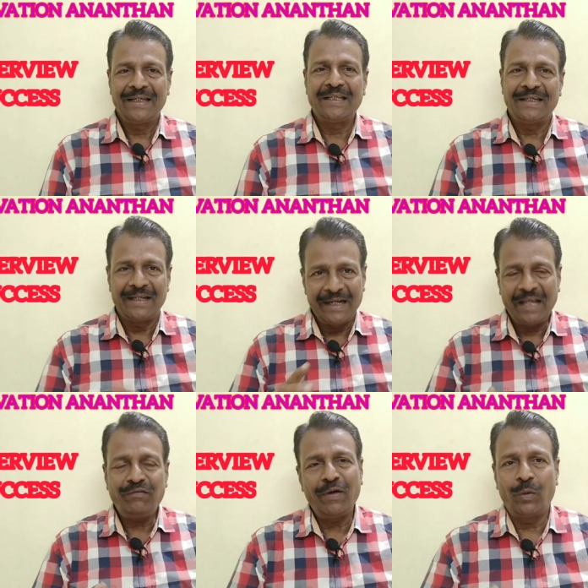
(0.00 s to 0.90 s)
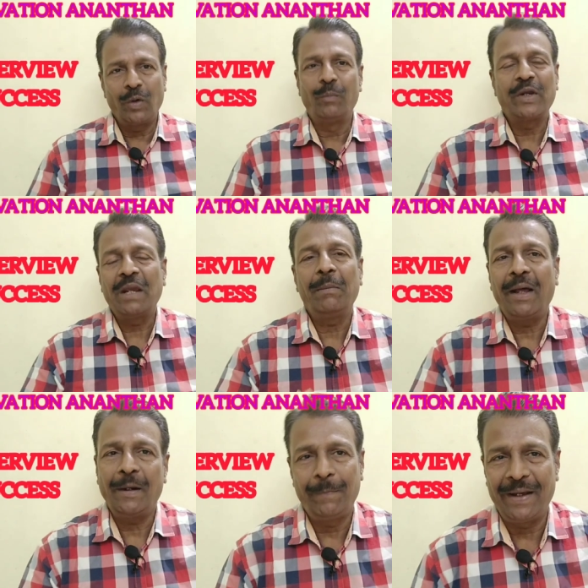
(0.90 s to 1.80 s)
இது லைஃப்பில் ஒரு
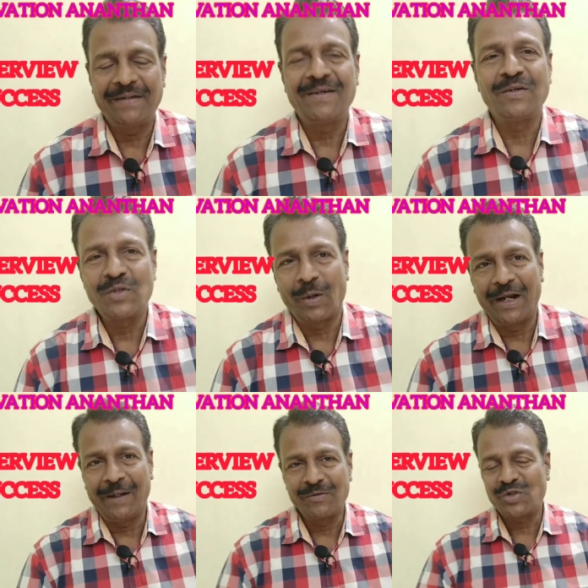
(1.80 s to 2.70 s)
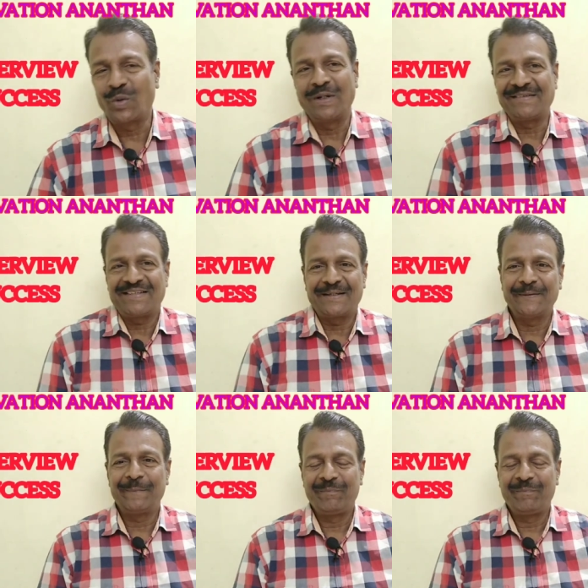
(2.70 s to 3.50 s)
முக்கியமான பார்ட்டுன்னு சொல்லலாம் ஸ்டூடெண்ட்ஸுக்கு